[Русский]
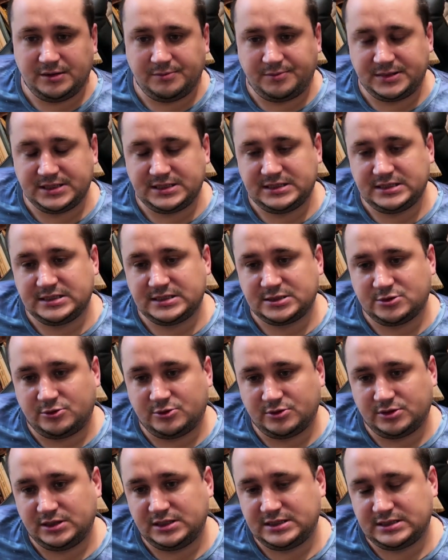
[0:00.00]

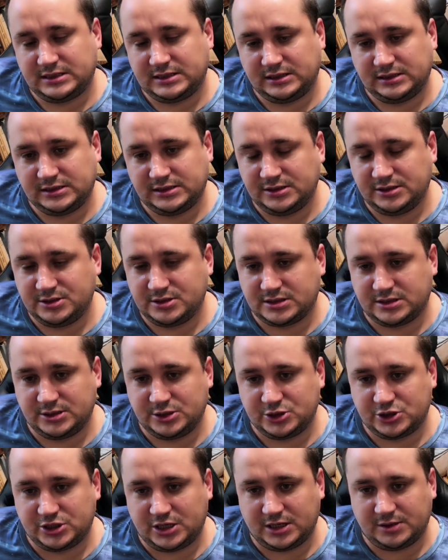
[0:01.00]
позиционные стратегические
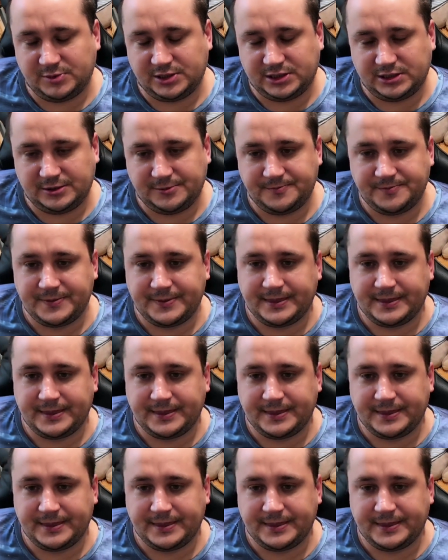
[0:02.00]
шахматы.